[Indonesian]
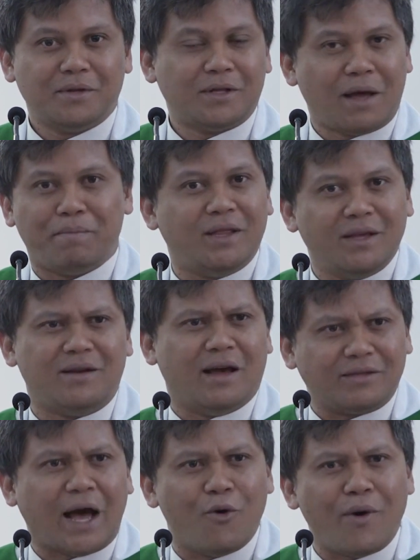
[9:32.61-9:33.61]
Tetapi
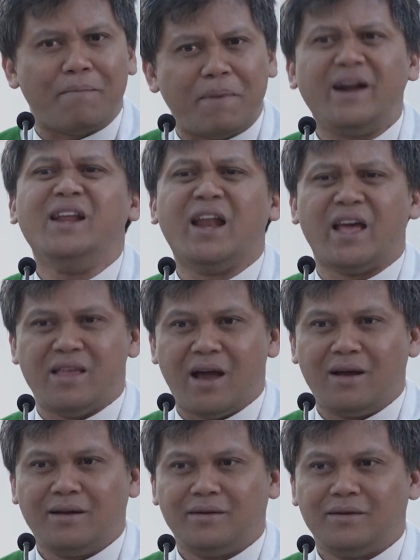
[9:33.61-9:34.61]
tidak tahu apa
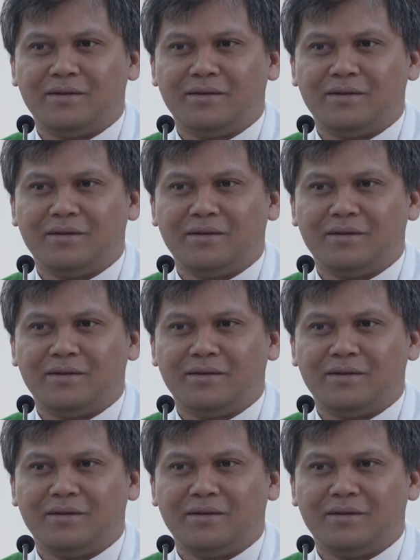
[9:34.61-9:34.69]
nilainya.